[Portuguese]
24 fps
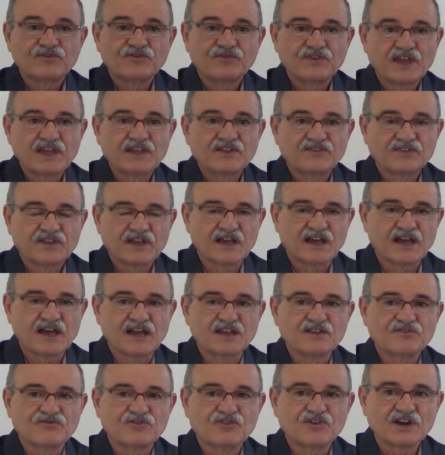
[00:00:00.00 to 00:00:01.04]
fez a,
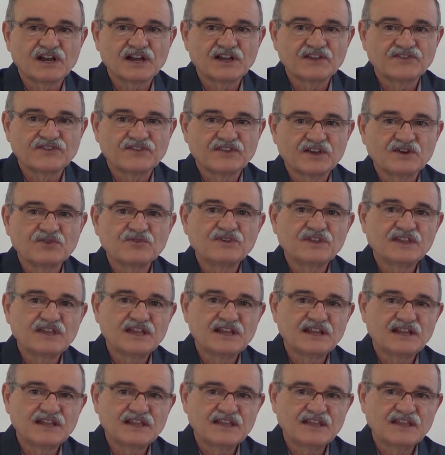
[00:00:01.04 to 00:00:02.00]
a invocação e,